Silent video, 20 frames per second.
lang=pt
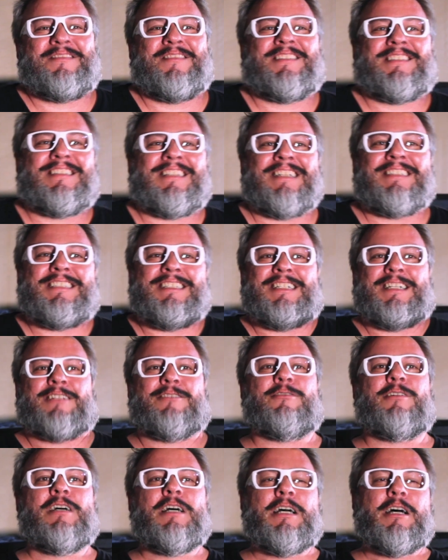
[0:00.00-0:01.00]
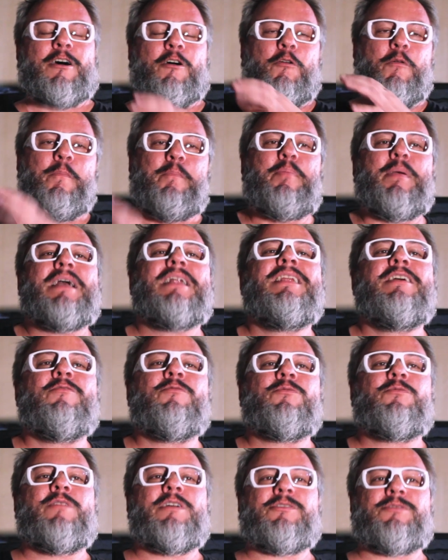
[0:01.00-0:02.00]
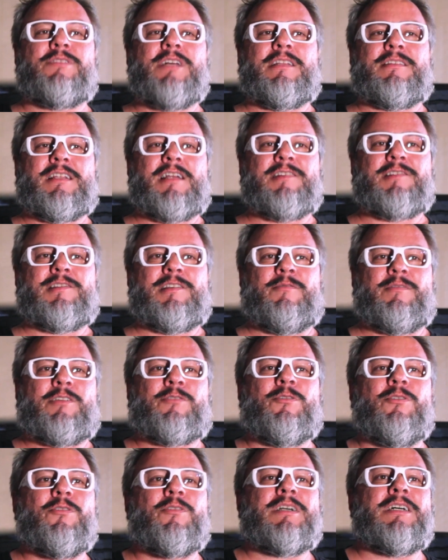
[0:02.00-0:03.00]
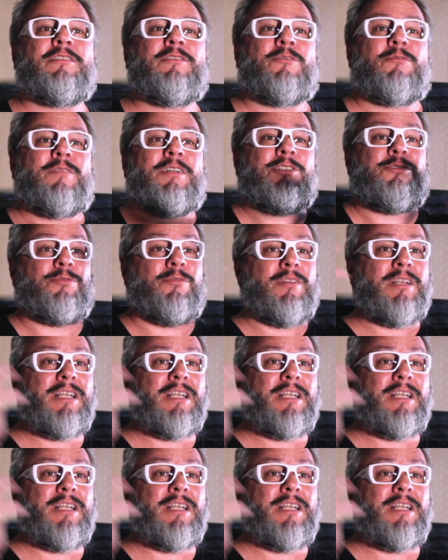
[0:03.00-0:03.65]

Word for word: se você está tirando um pneu do eixo da tração e colocando no eixo